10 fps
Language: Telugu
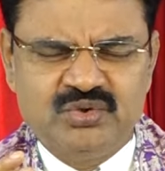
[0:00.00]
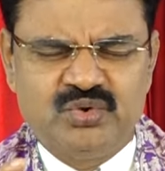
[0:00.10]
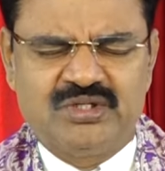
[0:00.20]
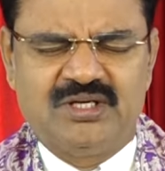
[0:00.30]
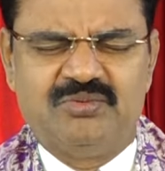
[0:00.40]

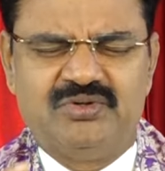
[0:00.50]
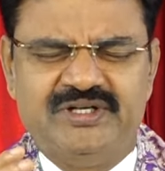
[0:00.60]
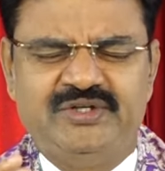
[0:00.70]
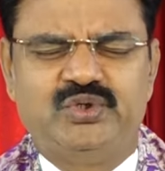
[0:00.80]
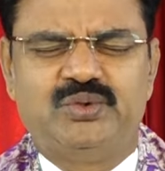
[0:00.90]
దుఃఖము
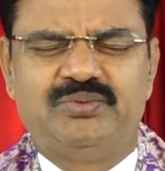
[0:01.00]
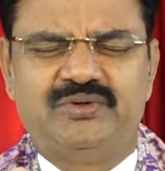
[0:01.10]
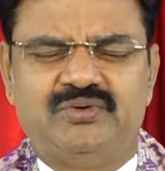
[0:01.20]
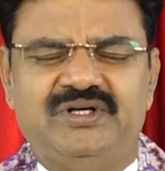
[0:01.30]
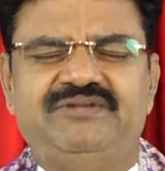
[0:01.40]

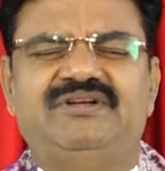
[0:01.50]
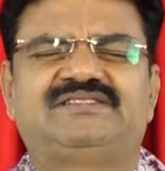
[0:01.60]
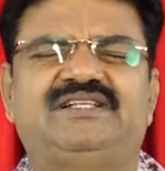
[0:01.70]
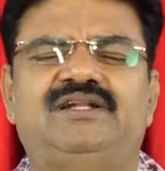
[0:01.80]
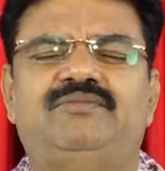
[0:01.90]
నిట్టూర్పులు
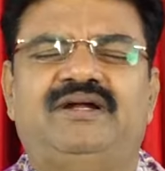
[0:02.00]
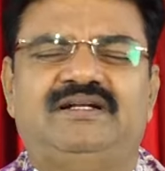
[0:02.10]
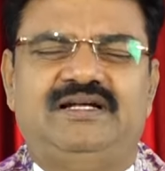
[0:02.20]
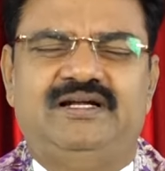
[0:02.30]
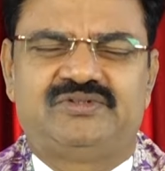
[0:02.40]
కొట్టివేస్తానని
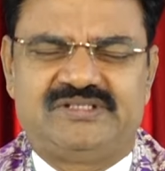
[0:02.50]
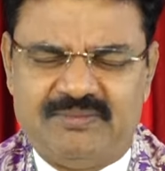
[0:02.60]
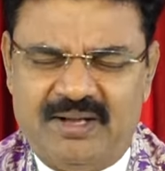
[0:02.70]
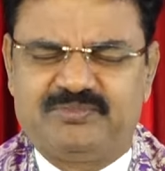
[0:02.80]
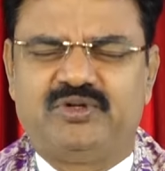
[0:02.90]
మాట్లాడు
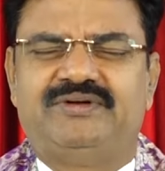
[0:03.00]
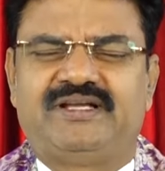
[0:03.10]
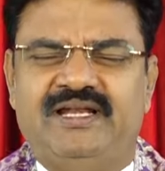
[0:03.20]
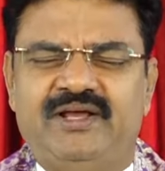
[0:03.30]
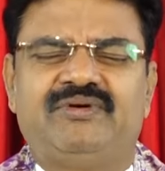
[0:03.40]
సమాప్తం
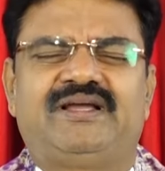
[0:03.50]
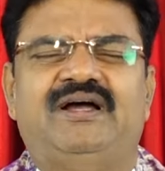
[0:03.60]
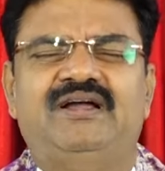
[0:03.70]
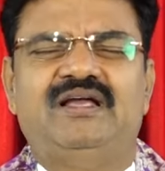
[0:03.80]
నీకు లేవిక